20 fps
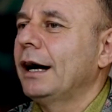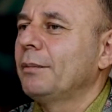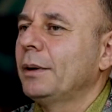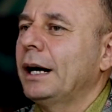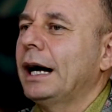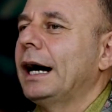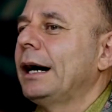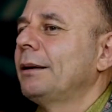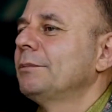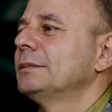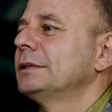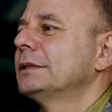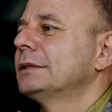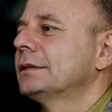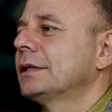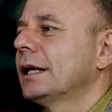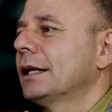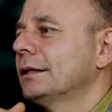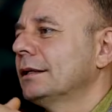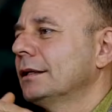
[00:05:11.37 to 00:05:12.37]
aber abends
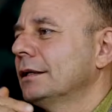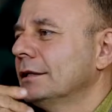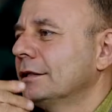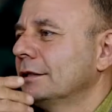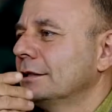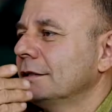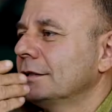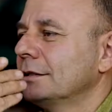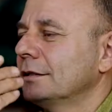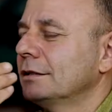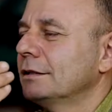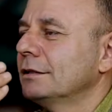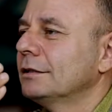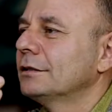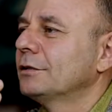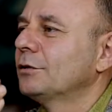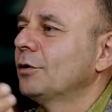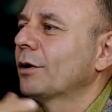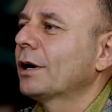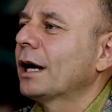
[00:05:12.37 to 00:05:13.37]
dann in die
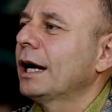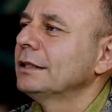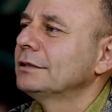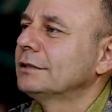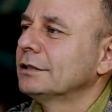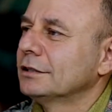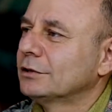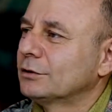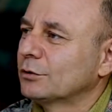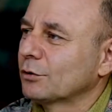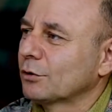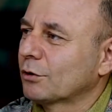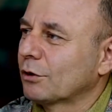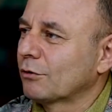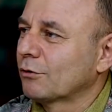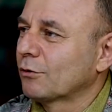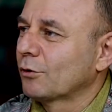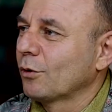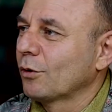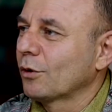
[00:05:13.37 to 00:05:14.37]
äh, Türkei sich
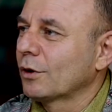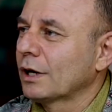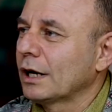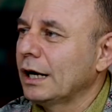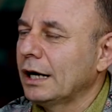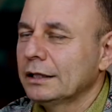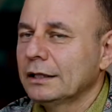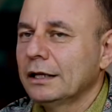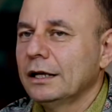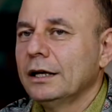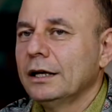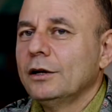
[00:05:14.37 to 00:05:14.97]
zurückgezogen hat.